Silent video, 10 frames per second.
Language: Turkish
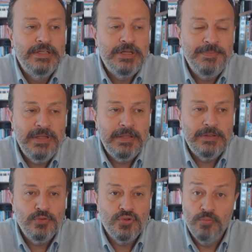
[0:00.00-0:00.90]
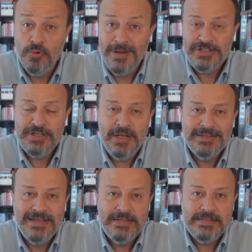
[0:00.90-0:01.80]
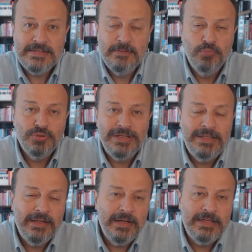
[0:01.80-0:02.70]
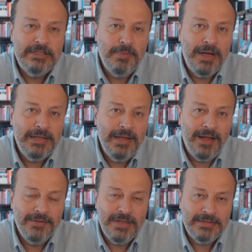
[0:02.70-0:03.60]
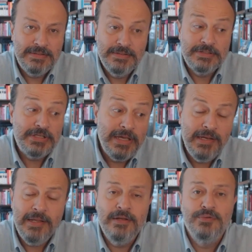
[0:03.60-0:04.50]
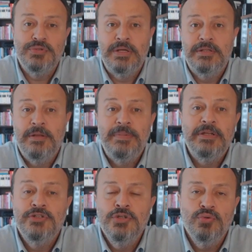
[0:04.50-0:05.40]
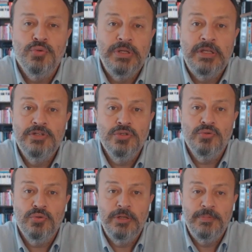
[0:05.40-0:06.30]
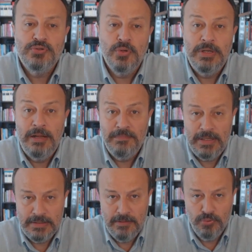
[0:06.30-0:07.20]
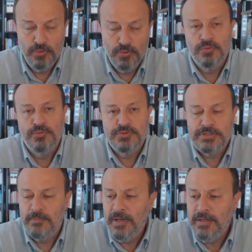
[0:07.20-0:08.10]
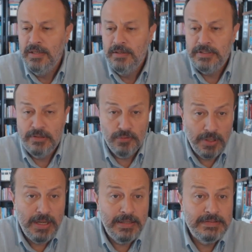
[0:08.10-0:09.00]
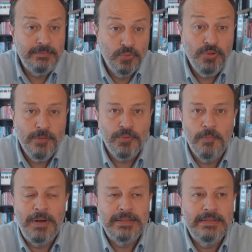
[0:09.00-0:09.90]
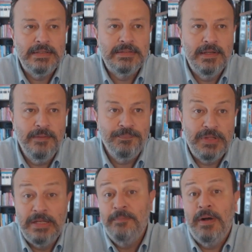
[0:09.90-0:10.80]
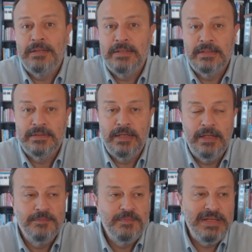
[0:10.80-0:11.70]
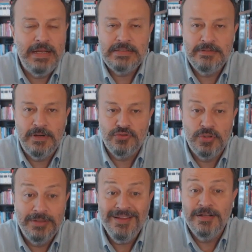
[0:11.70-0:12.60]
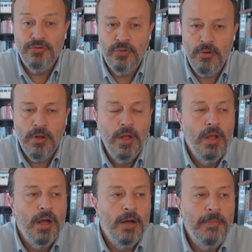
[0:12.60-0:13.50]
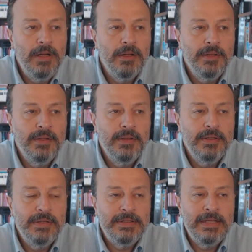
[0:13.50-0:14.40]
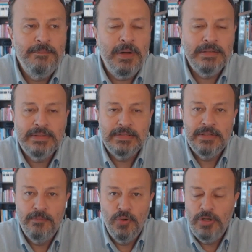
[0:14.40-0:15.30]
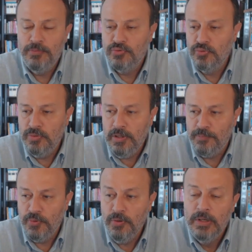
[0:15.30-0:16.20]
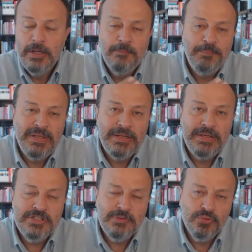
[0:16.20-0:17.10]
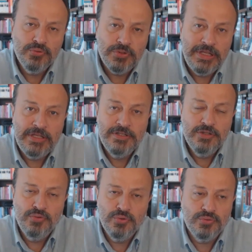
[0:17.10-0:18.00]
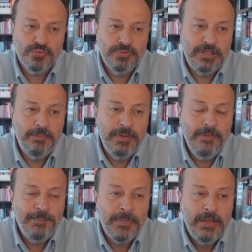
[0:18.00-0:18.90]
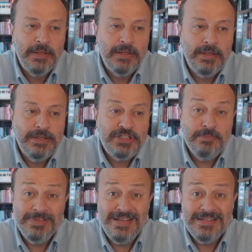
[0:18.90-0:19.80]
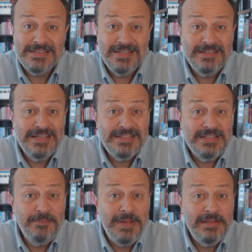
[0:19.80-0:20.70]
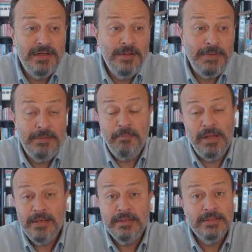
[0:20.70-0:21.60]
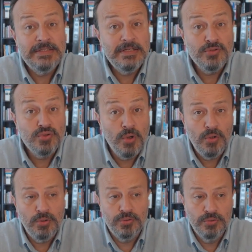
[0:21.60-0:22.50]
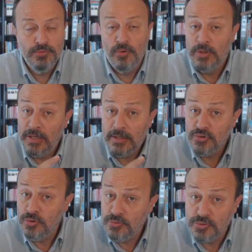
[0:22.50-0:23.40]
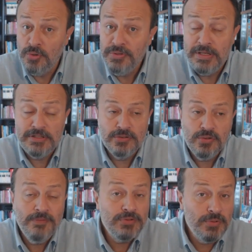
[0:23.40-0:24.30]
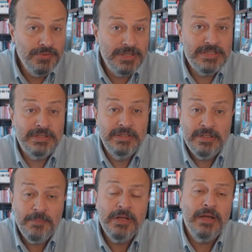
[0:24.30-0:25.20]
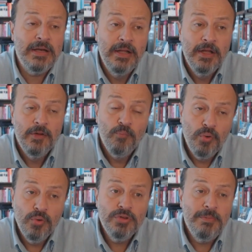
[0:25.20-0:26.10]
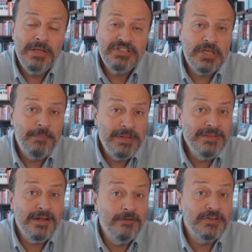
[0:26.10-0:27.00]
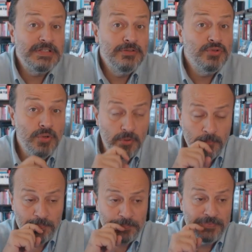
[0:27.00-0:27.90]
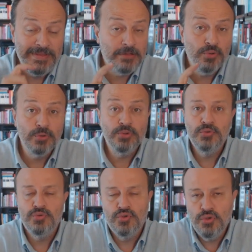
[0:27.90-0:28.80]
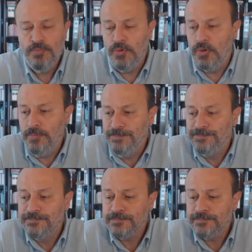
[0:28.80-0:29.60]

Şimdi Cumhurbaşkanı adayınızı bu dakika itibariyle anlattığınız hele hele üzerinde birinci tur, ikinci tur gibi söylemlerde bulunduğunuz zaman ki Kore Aydın bunu yapıyor parti adına, yeni parti adına. Yani binası var şu anda adı yok ama e, yeni parti adına böyle bir duyuru yapıyor. Birinci tur, ikinci tur gibi e, şimdiden stratejisini belirlemenin bana kalırsa zor olduğu, o karar son, son derece zor ve son derece kritik bir karar. Bu konuda ben CHP'nin de kafasının çok net olduğunu düşünmüyorum